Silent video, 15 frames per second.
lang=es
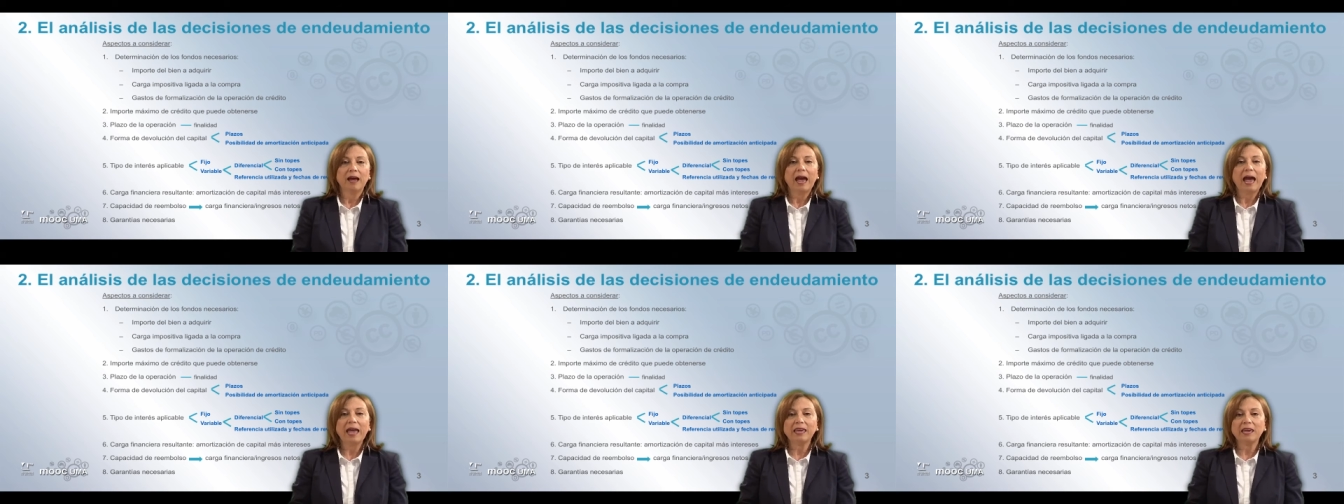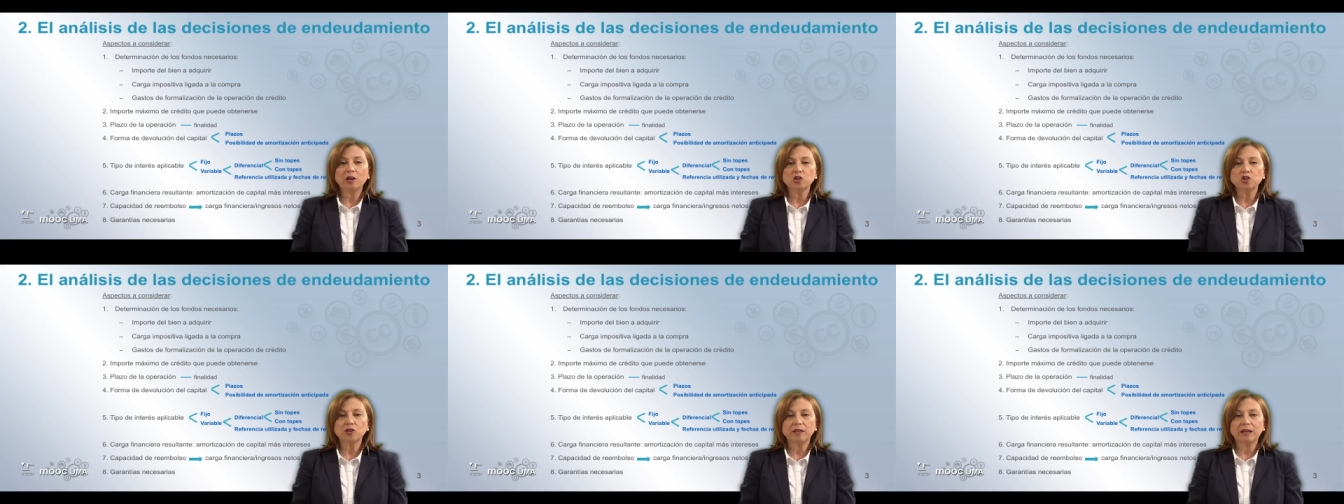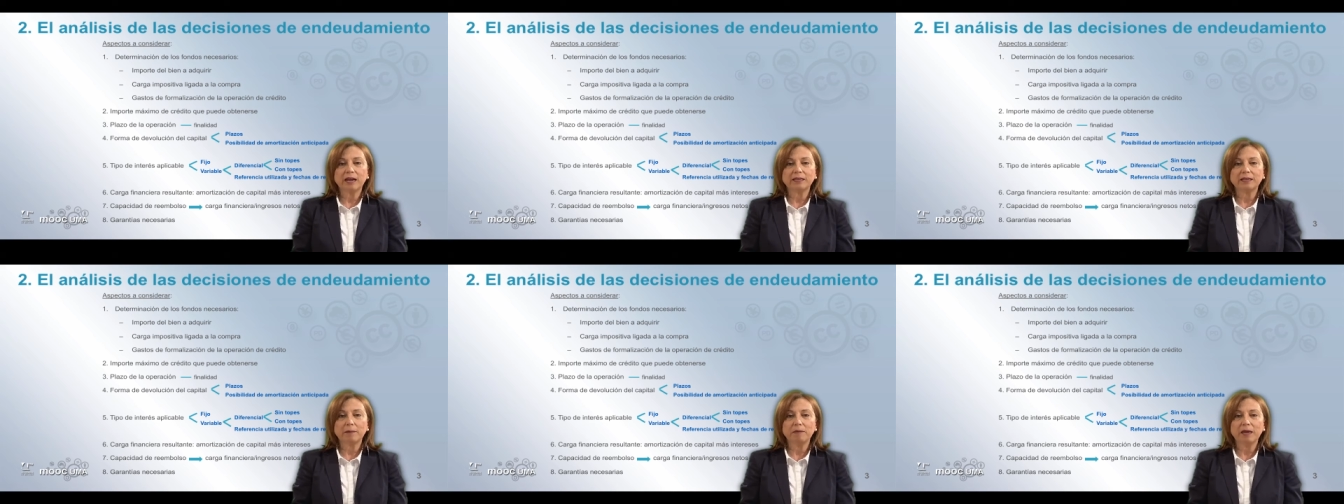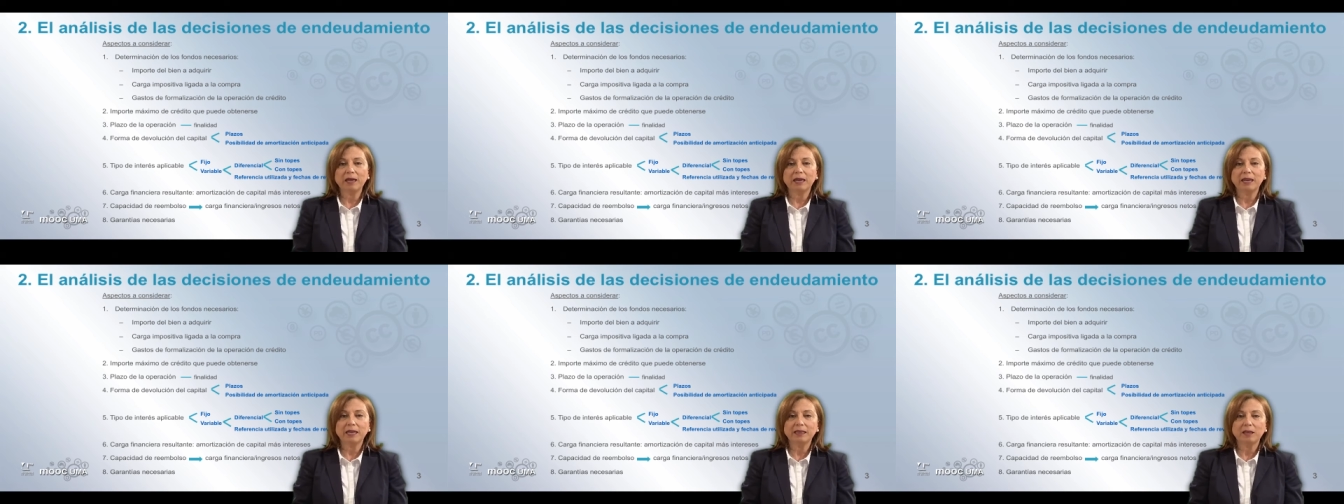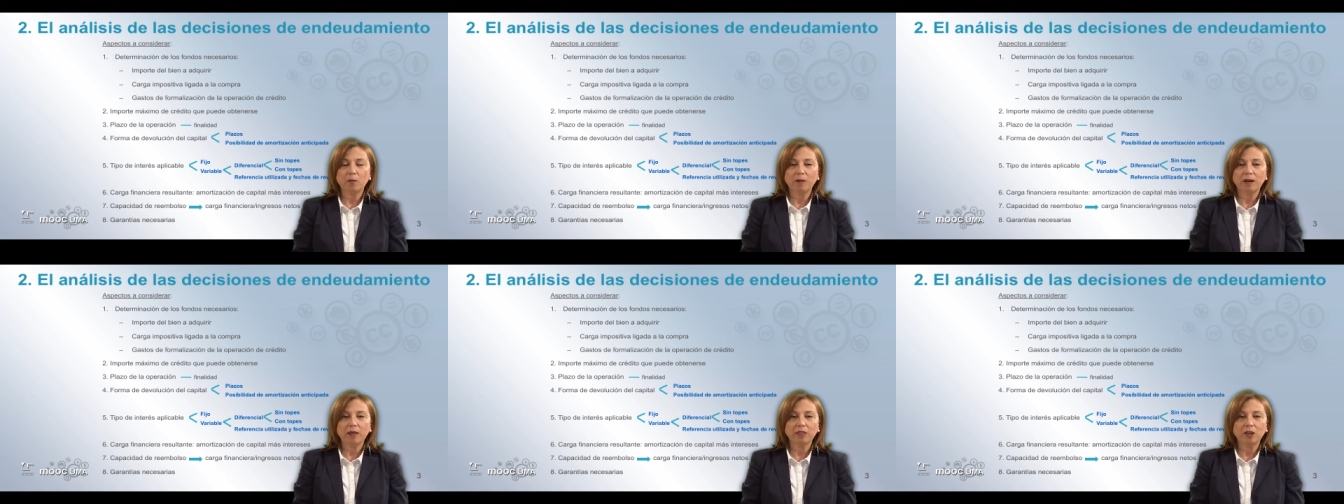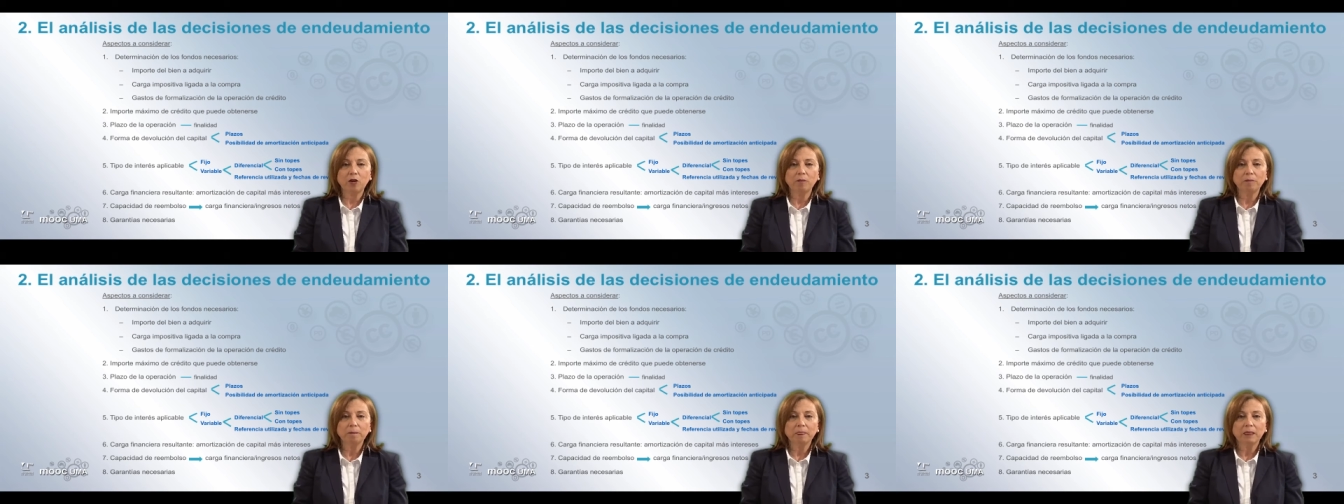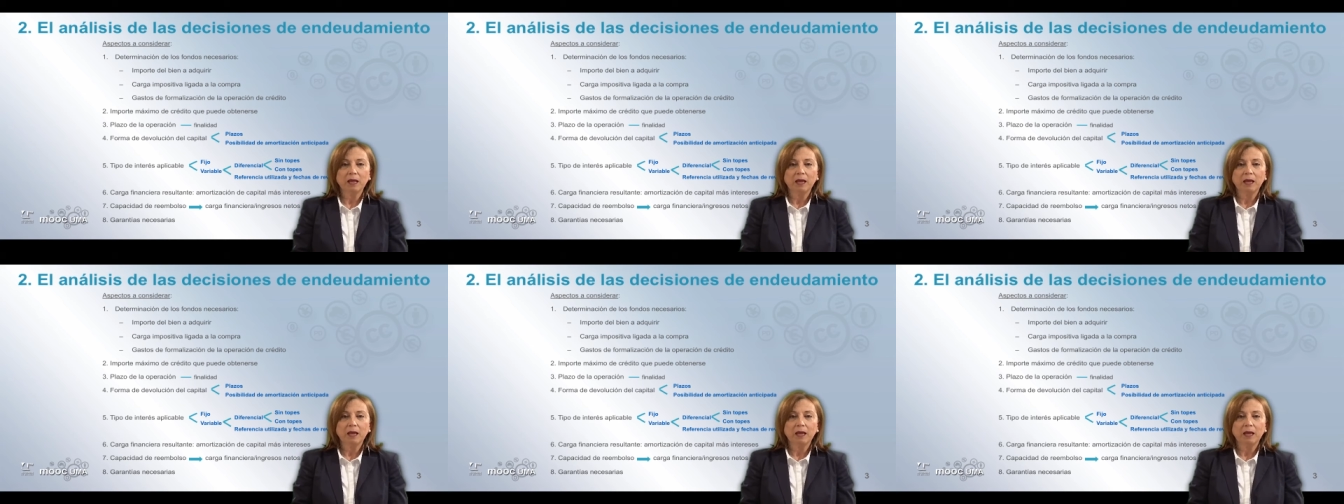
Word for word: Hay que considerar también en esta operación